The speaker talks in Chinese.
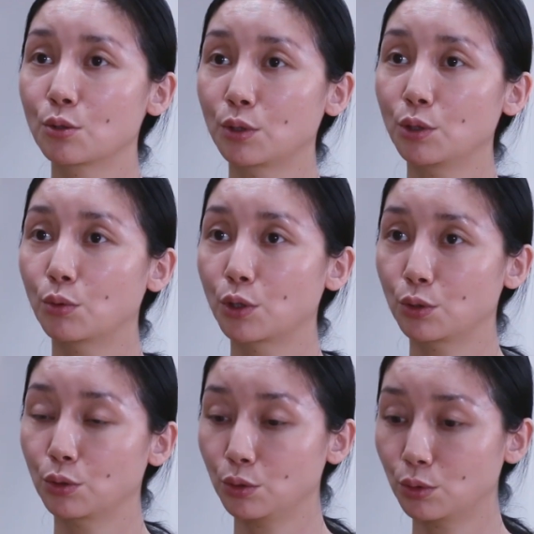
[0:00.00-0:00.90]
所以我
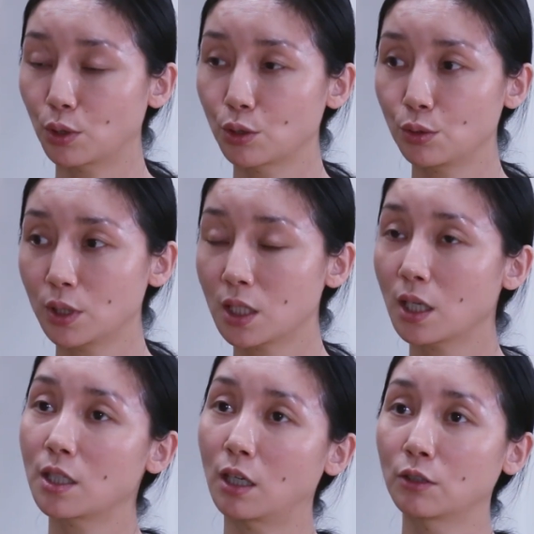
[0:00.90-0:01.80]
就用我最
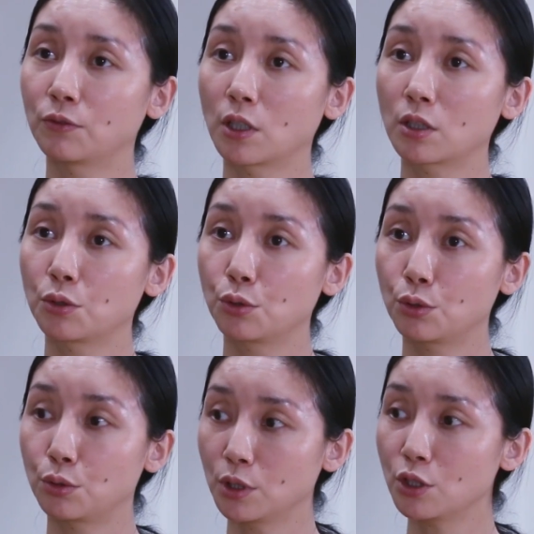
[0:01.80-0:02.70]
擅长的方式去
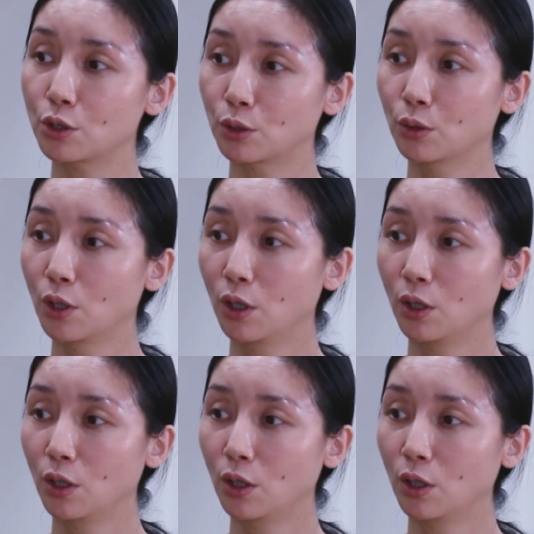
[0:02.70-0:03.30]
寻求，